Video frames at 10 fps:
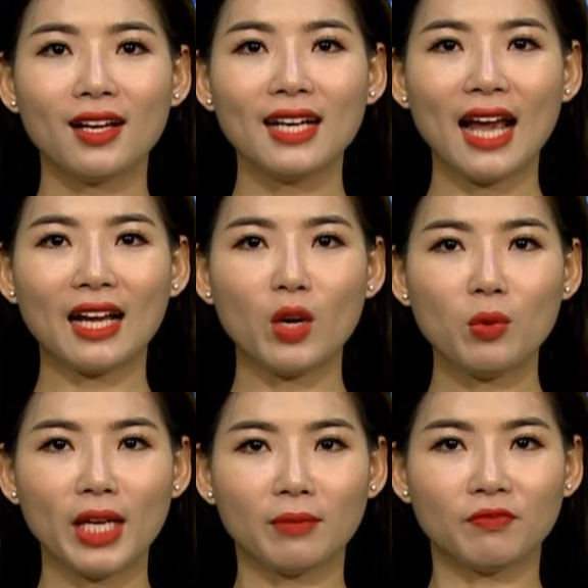Ngân hàng
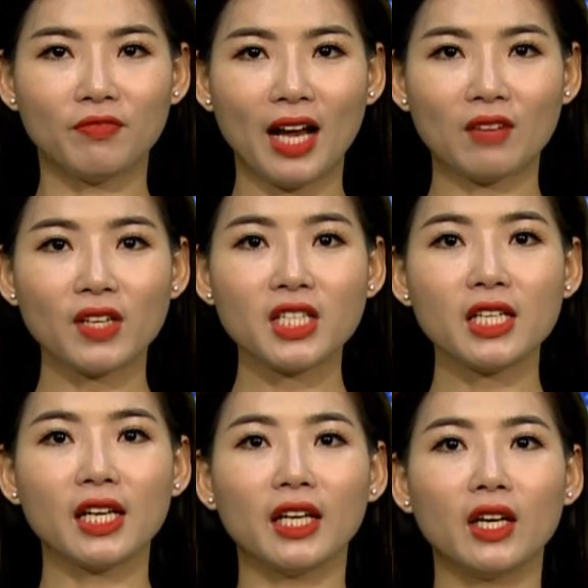Nông nghiệp và Phát
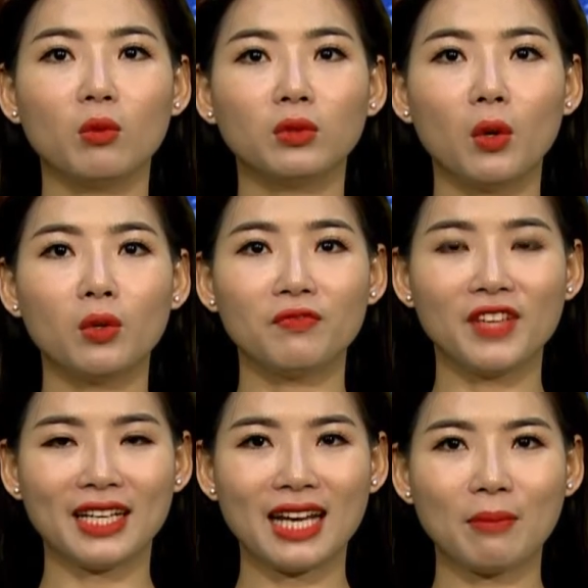triển Nông
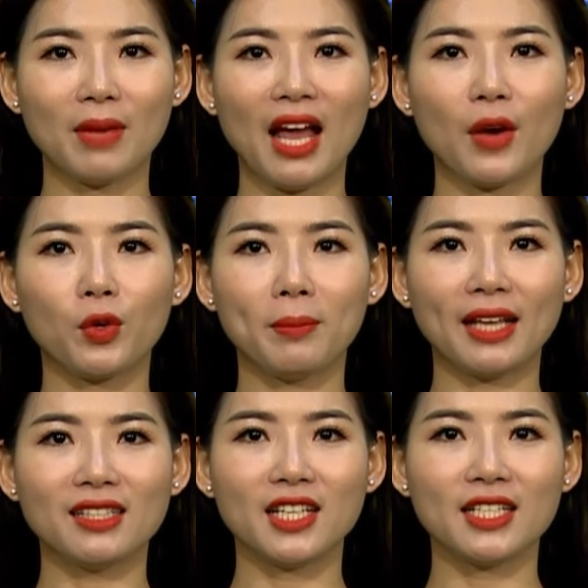thôn Việt Nam
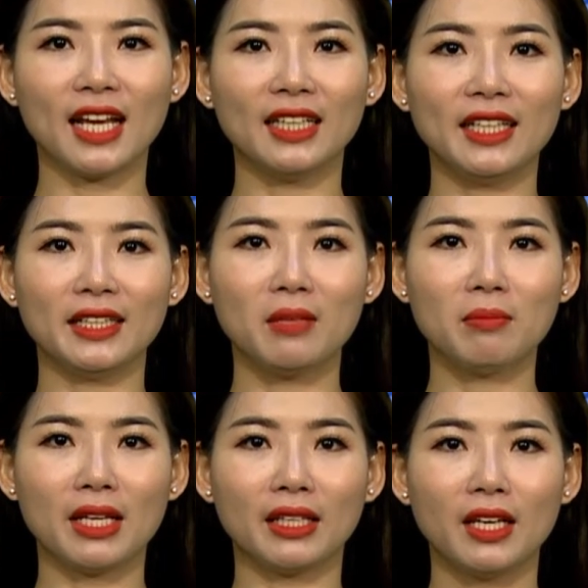Agribank chi nhánh tỉnh
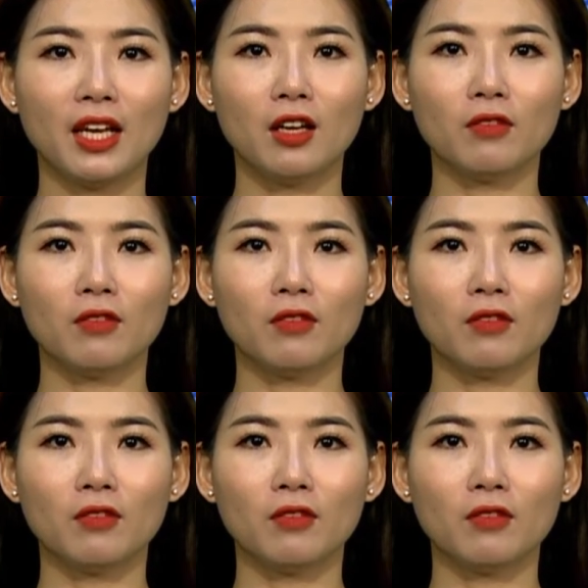Ninh Bình